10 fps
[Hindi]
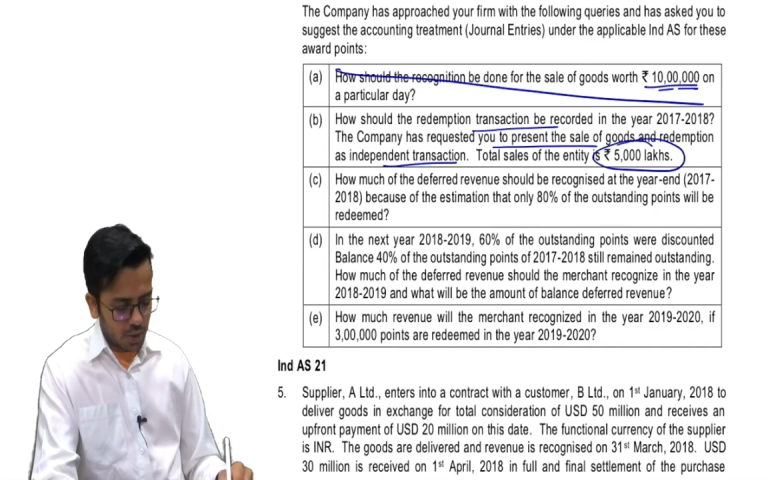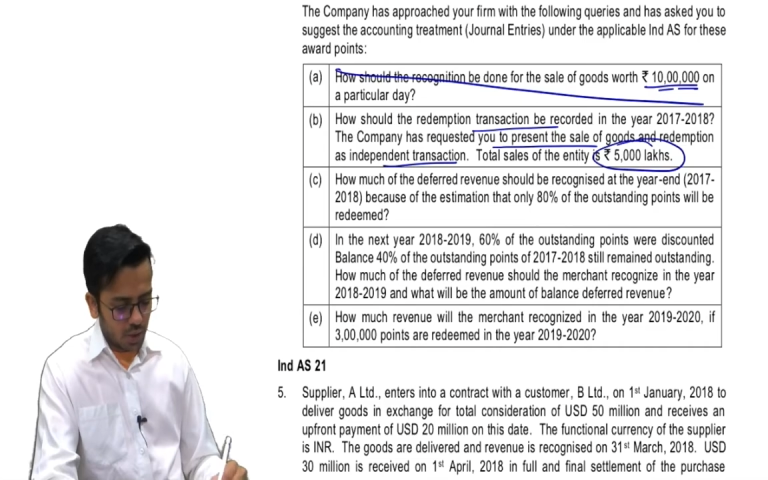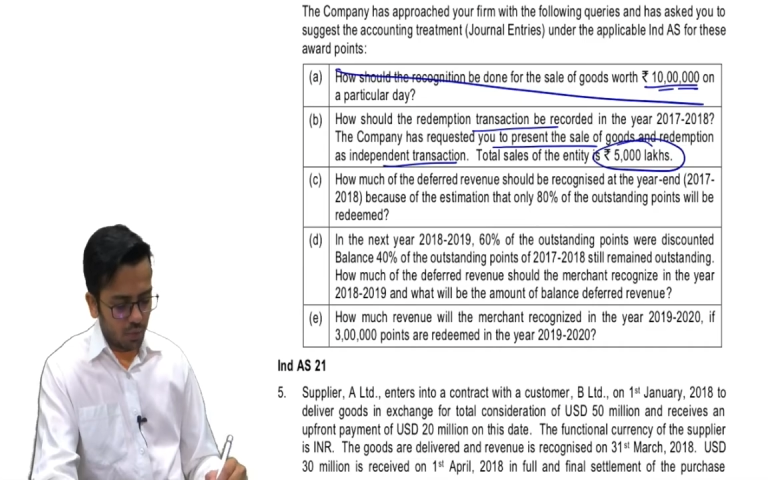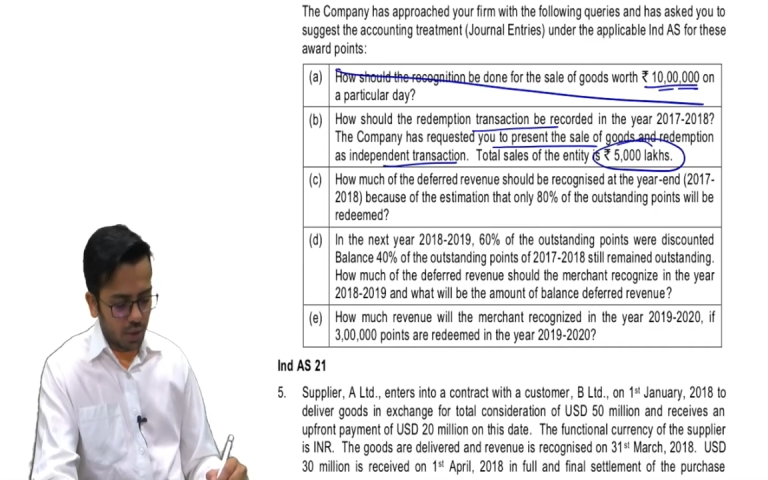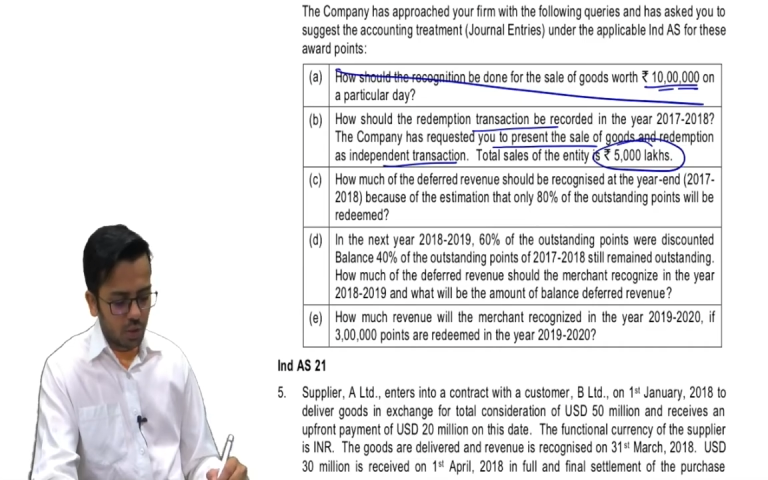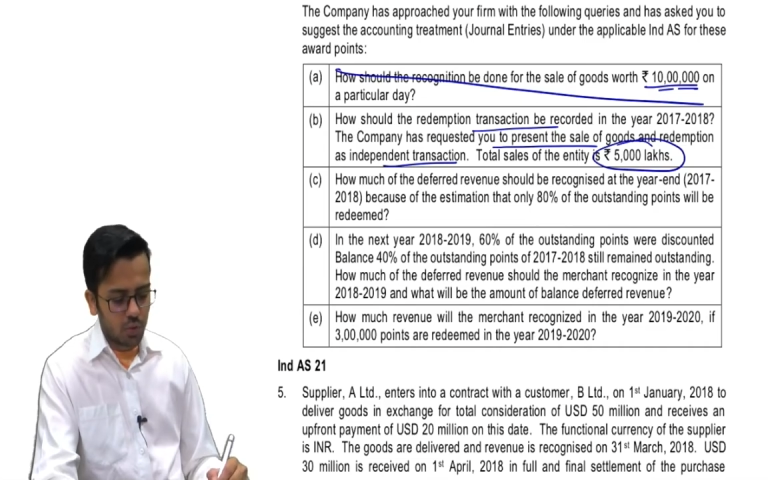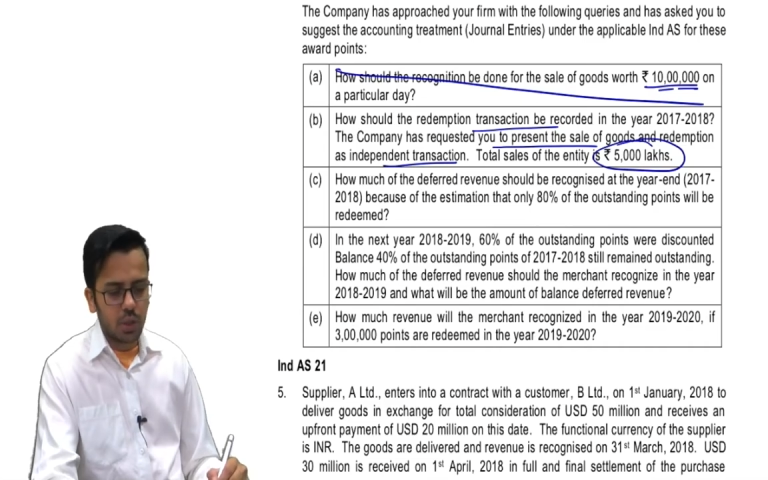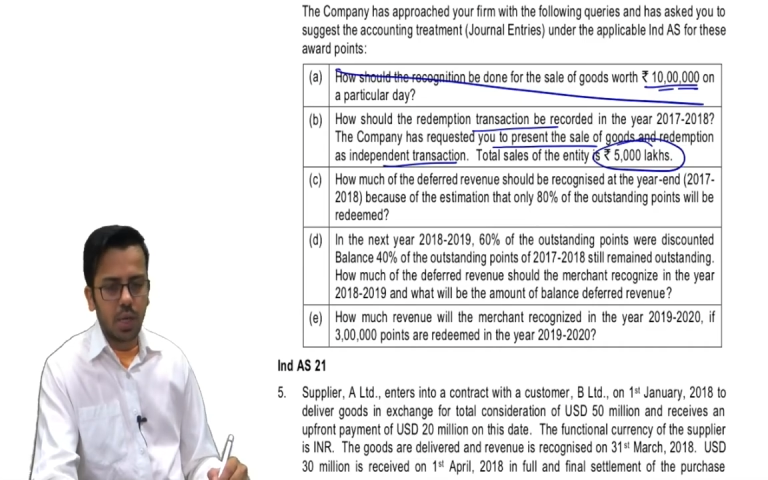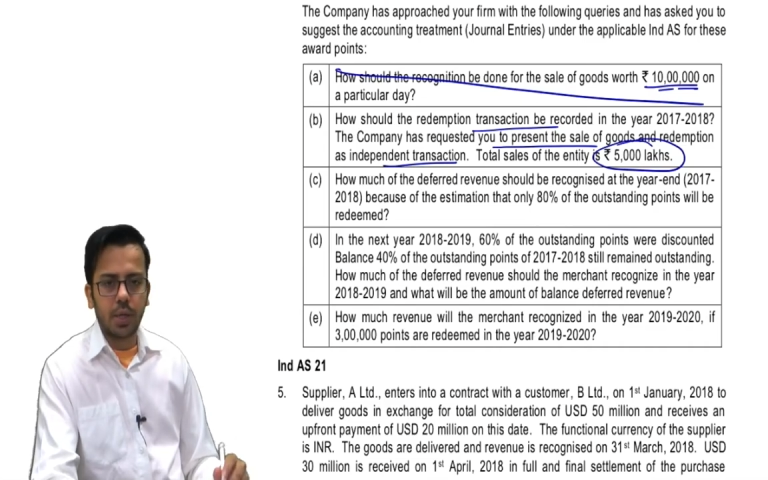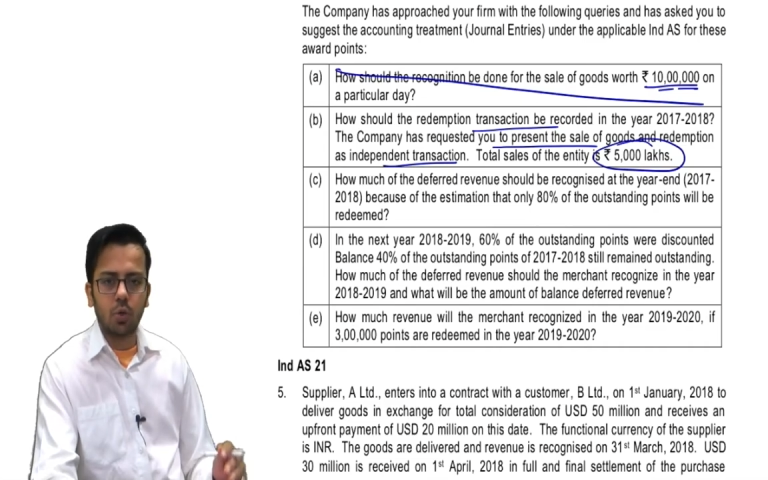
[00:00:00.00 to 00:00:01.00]
सेल फाइव
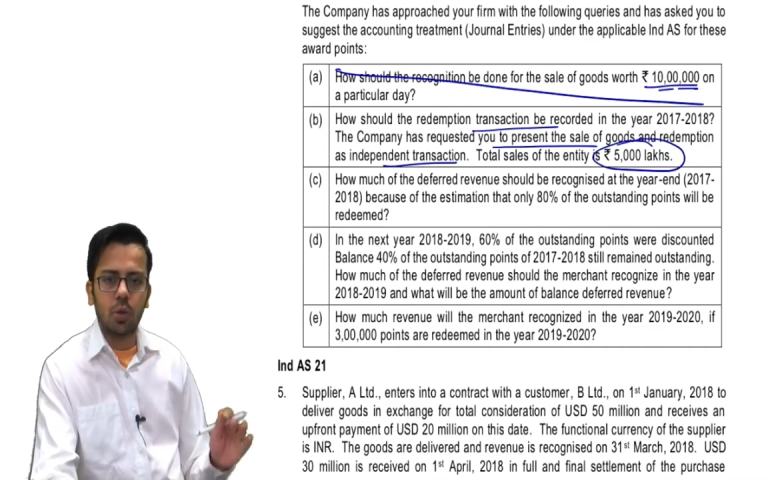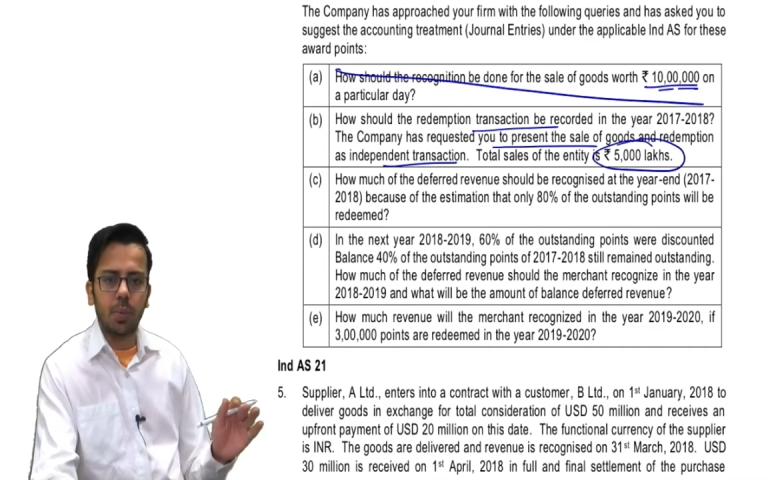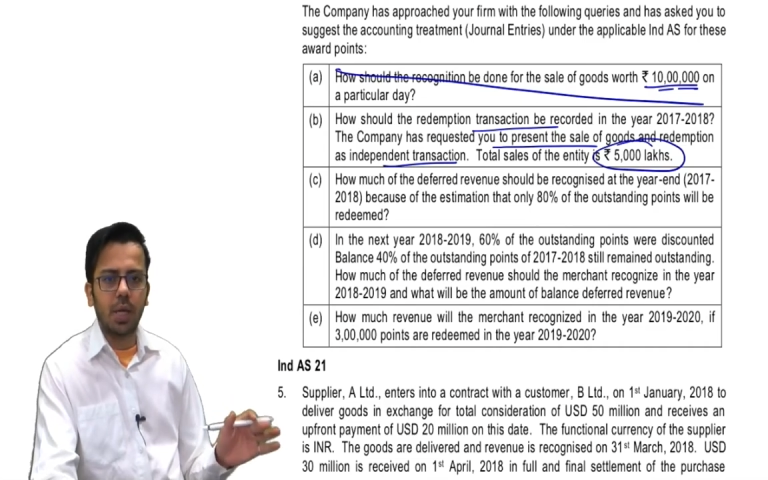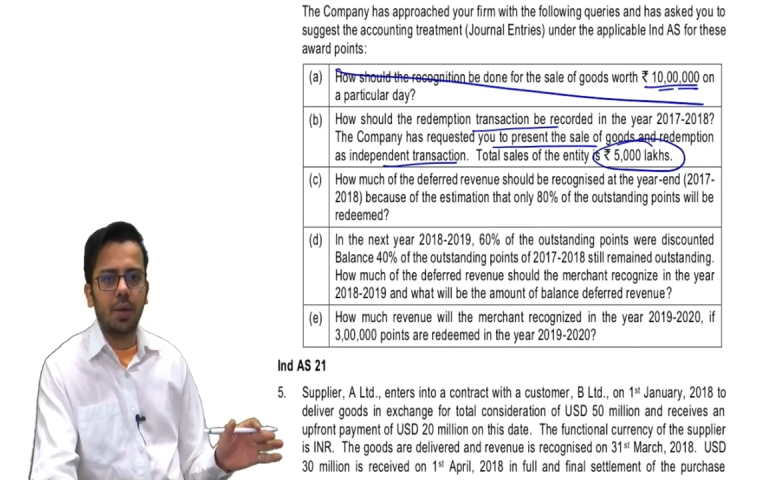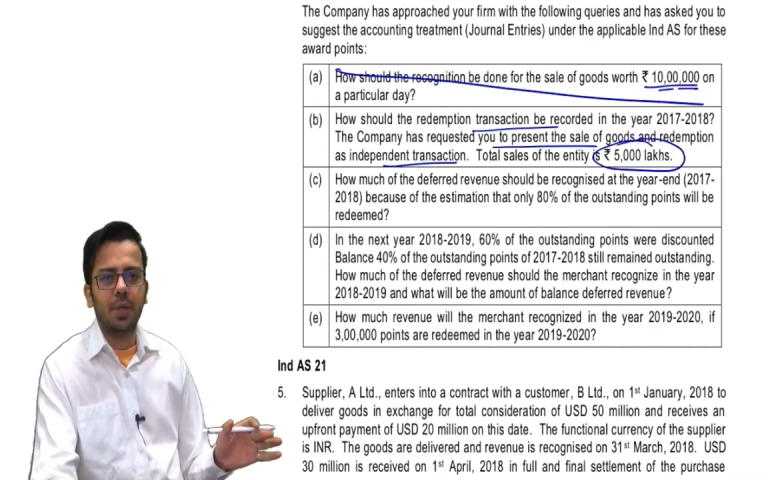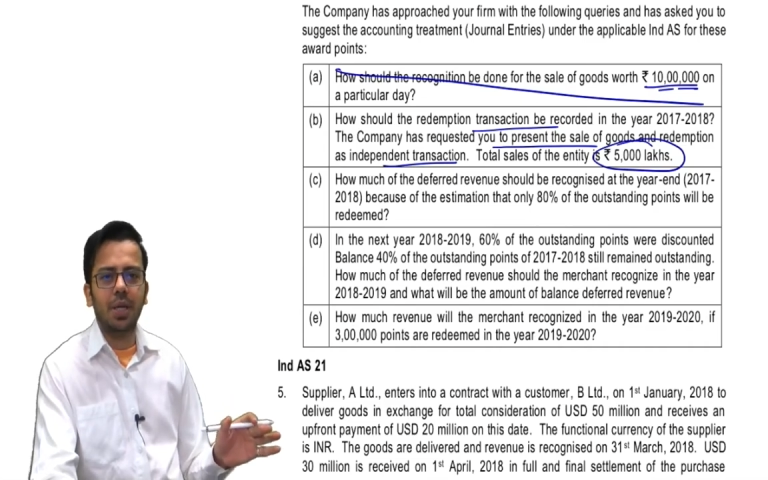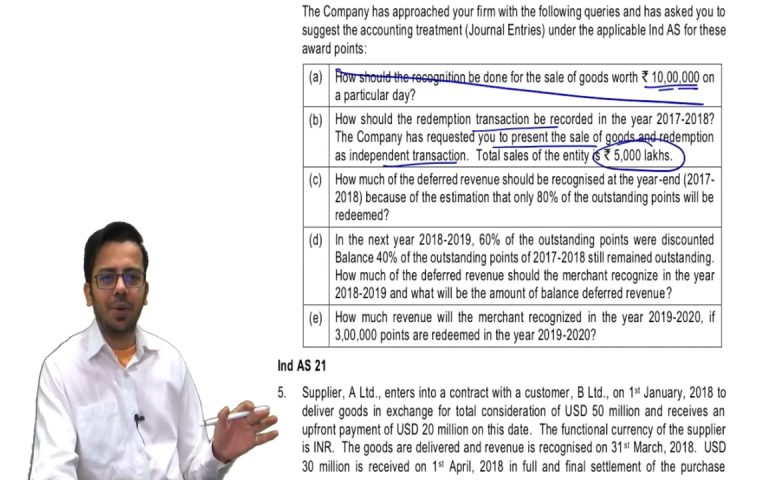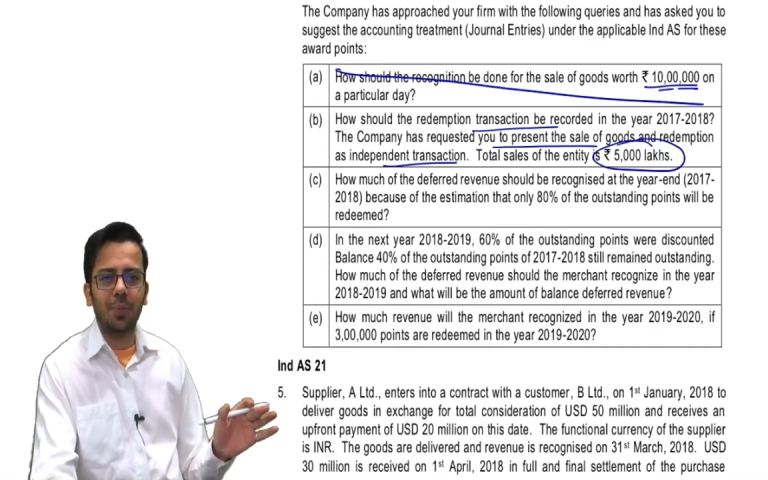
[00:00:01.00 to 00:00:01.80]
थाउजेंड लैक इन्होंने बताया भी है